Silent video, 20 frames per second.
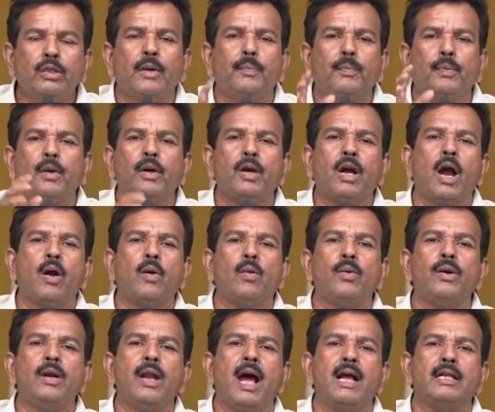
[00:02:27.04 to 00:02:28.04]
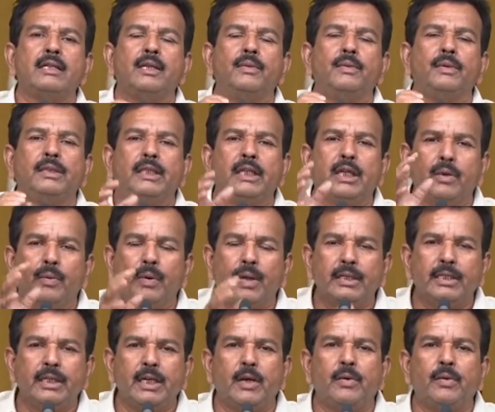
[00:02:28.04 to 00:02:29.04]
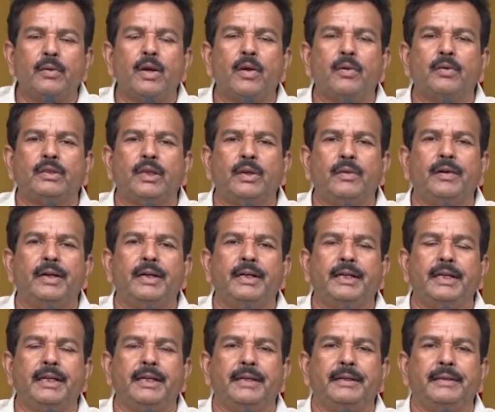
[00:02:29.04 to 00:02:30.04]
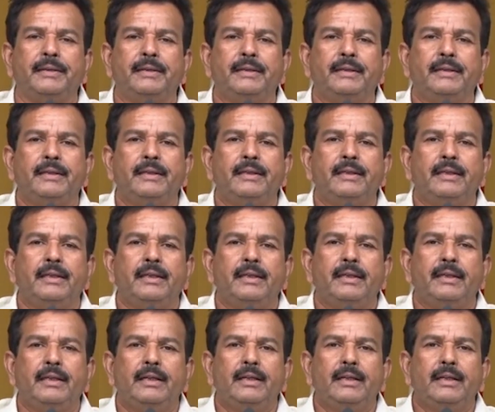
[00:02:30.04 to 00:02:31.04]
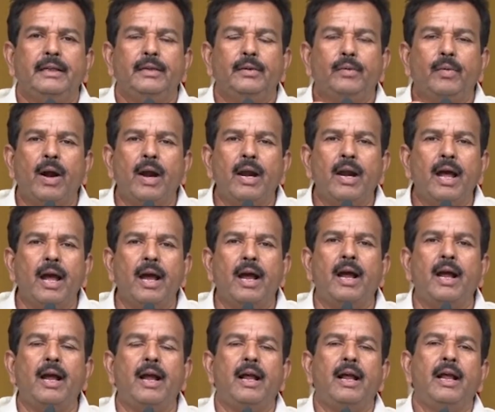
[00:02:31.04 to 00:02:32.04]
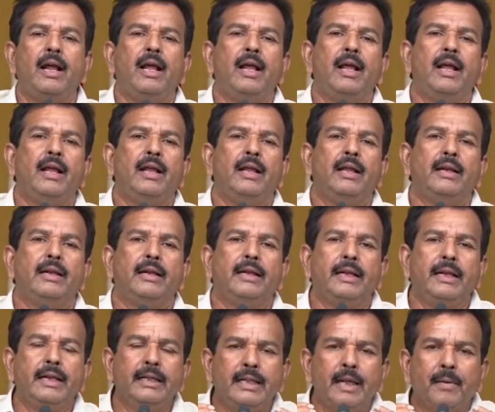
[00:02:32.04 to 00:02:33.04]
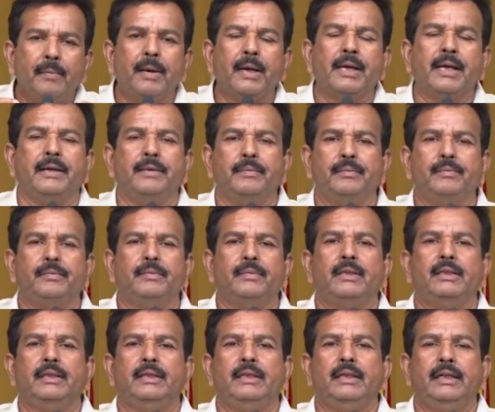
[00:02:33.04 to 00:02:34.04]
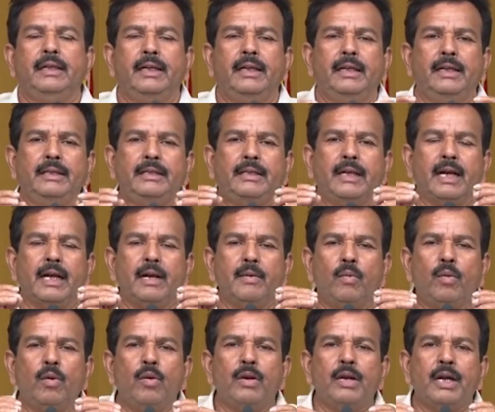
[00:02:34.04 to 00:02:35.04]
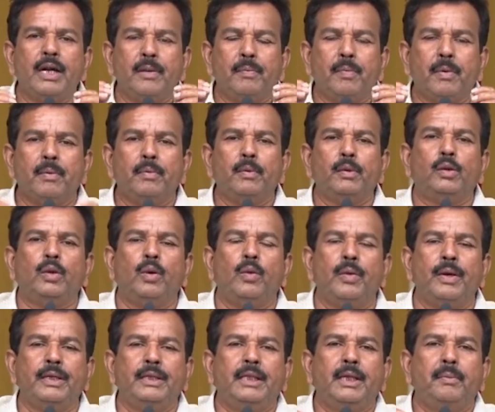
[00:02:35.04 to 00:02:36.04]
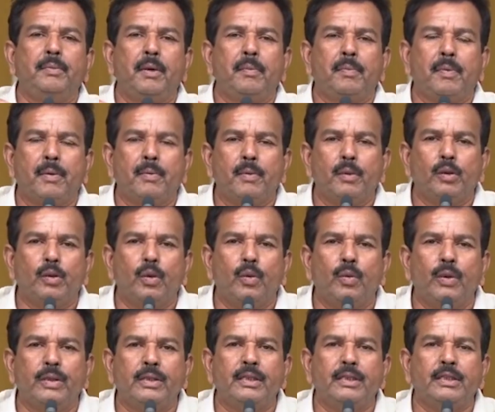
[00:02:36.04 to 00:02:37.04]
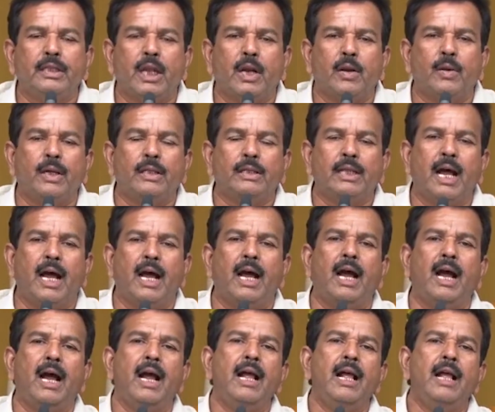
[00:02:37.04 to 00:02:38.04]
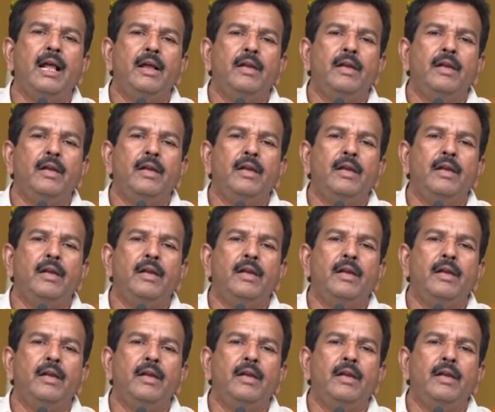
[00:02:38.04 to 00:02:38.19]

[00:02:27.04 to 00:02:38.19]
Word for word: గుట్టు చప్పుడు కాకుండా ఆ సంస్థకి ఇవ్వాల్సినటువంటి అవసరం ఏంటి ఇవాళ నీ దెబ్బకి ఈ జగన్మోహన్ రెడ్డి ప్రభుత్వం వైసీపీ ప్రభుత్వం వచ్చిన తర్వాత